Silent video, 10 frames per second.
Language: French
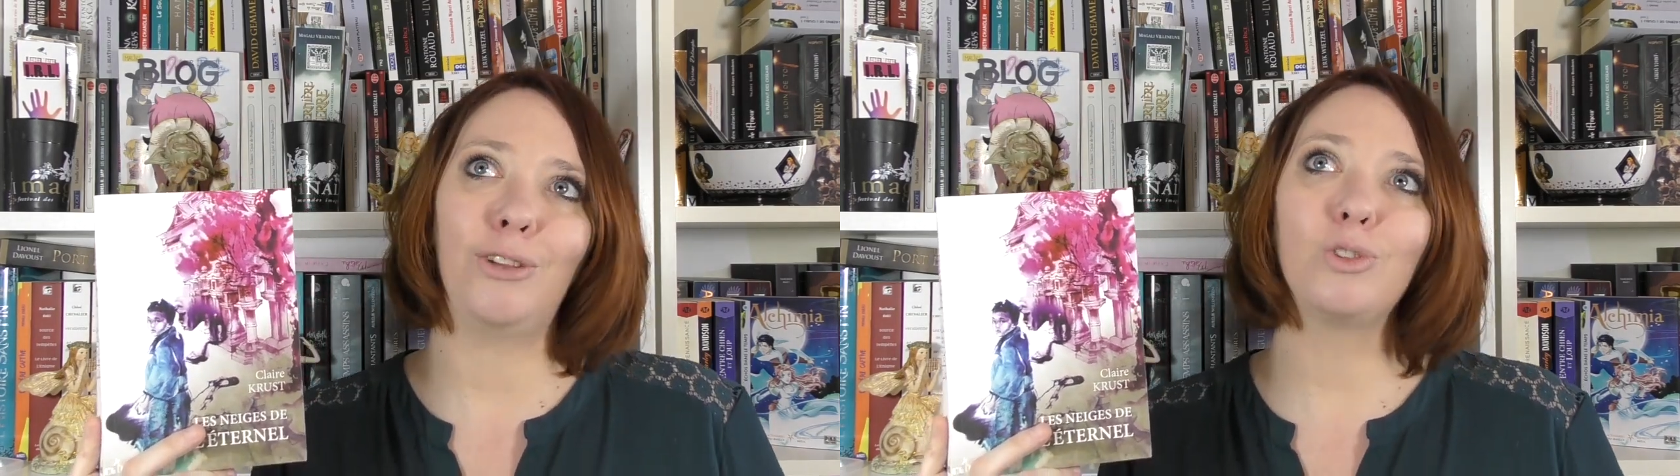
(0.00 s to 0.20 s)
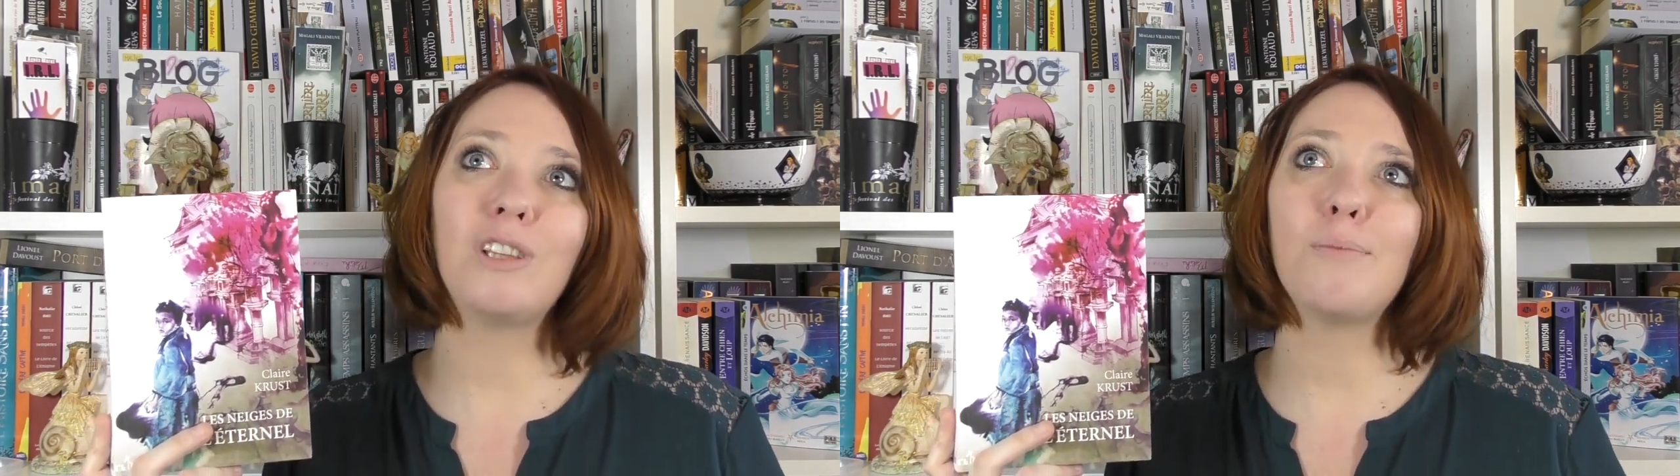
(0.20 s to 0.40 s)

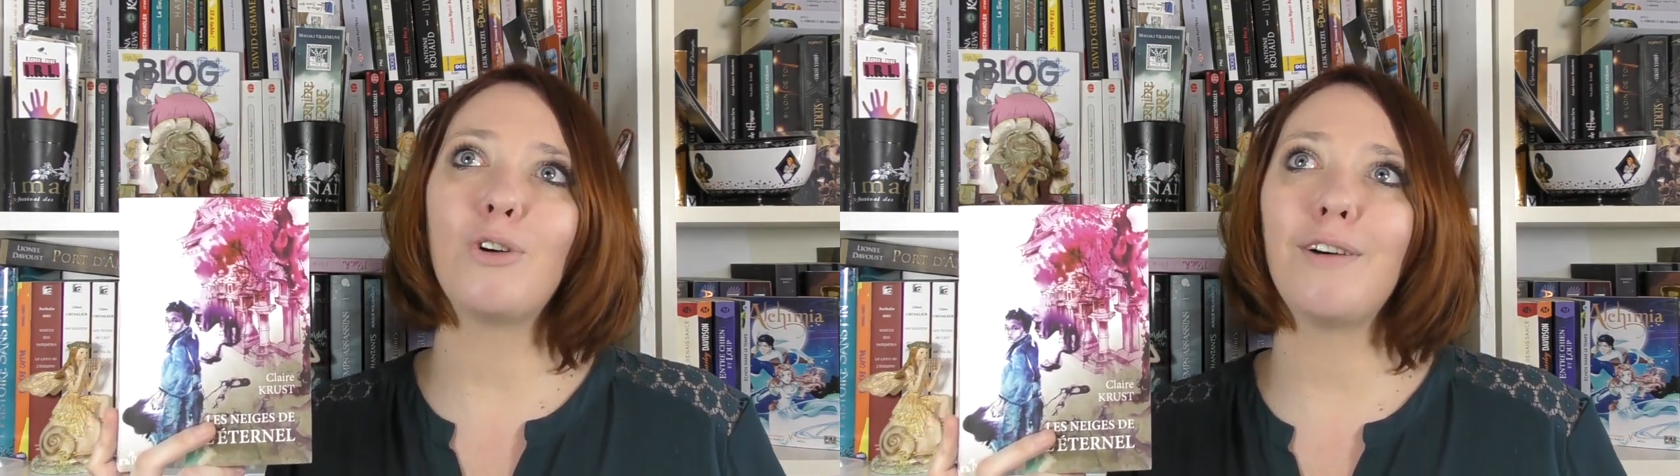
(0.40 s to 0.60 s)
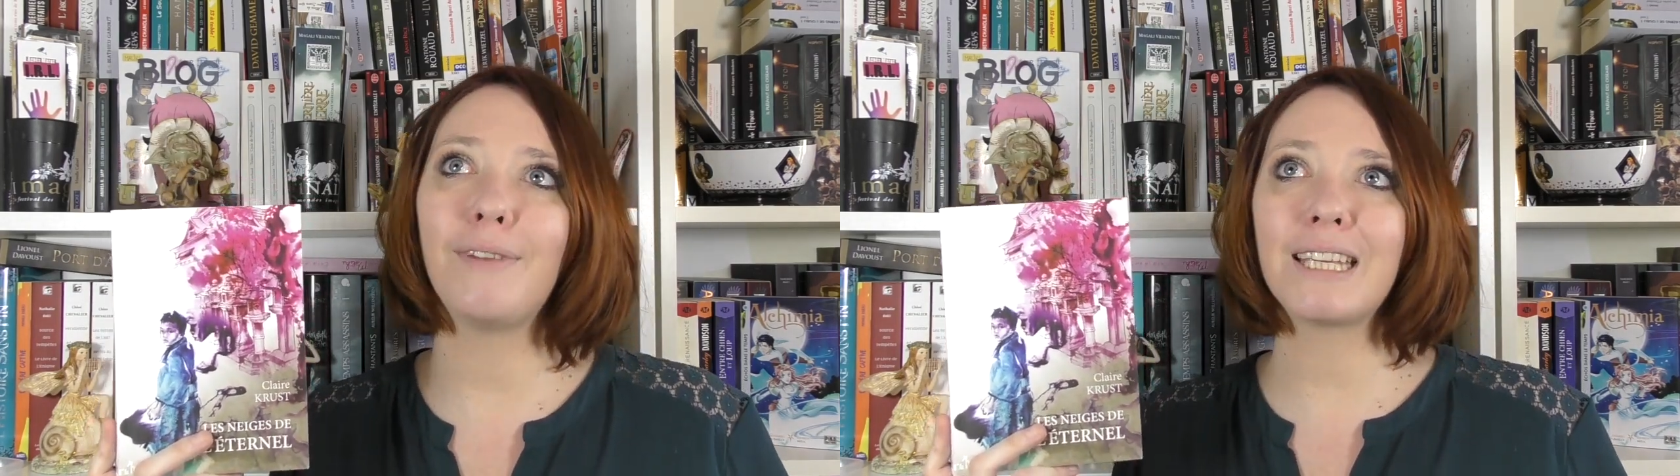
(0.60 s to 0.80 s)

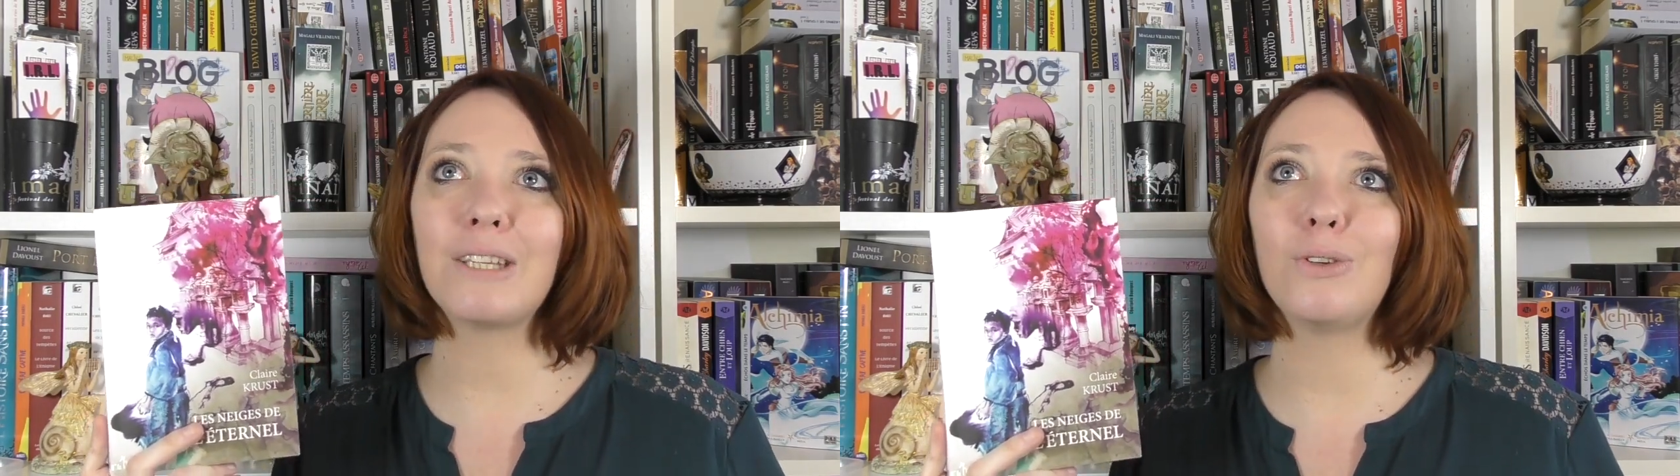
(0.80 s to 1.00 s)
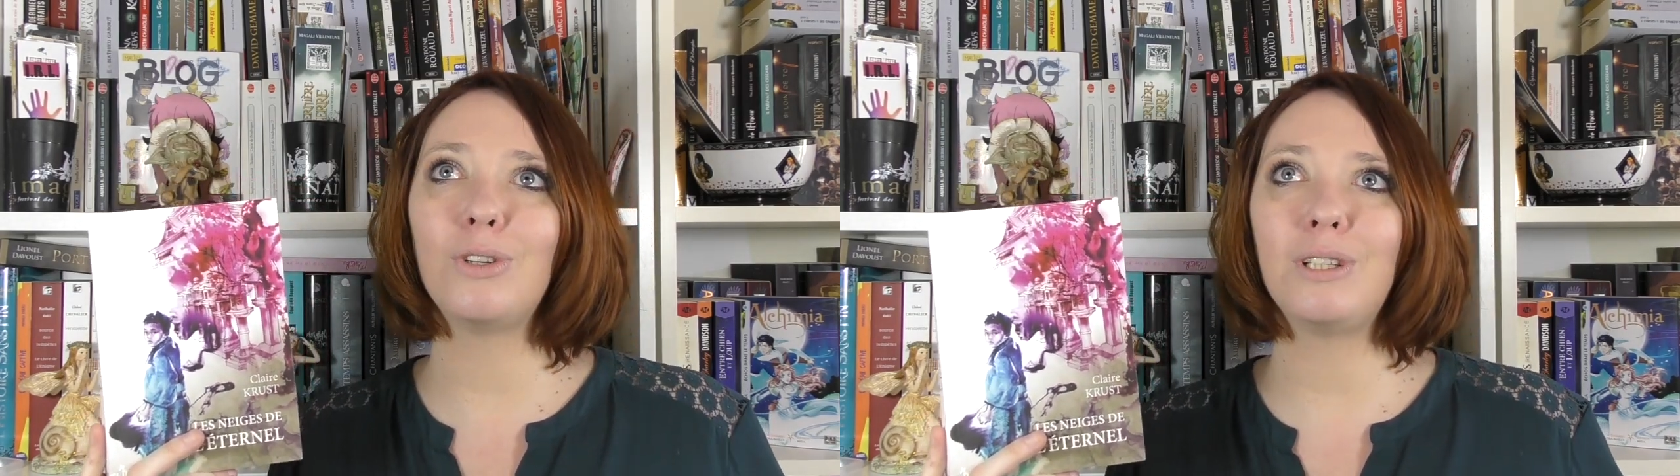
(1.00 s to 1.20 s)
notamment
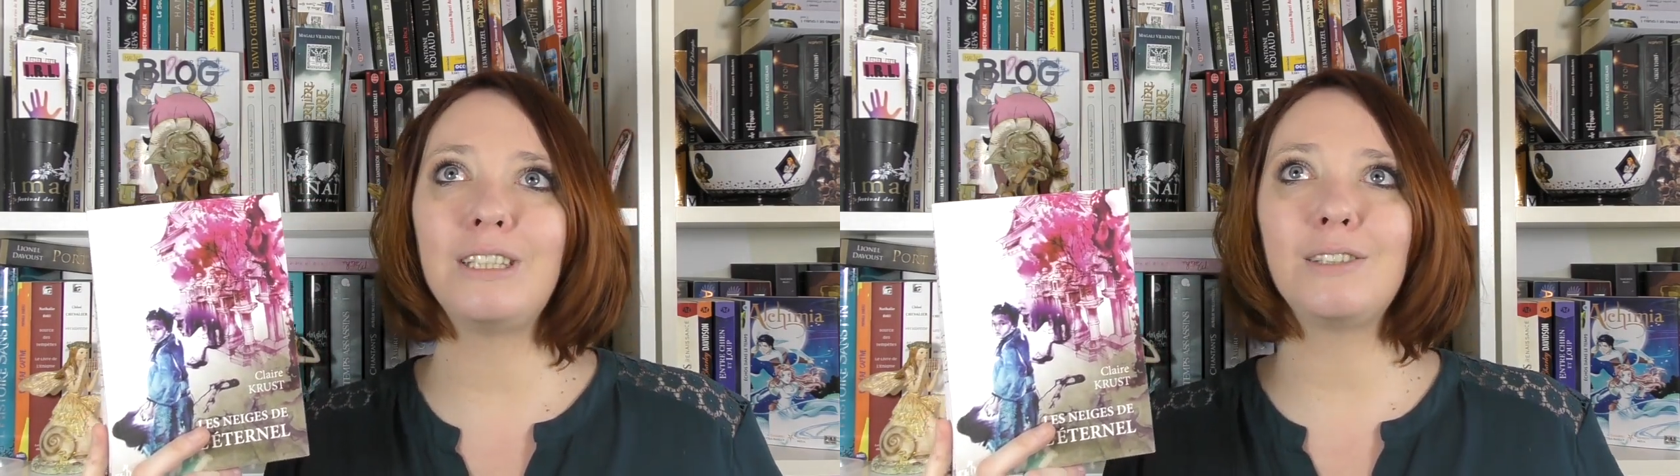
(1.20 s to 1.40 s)
avec euh,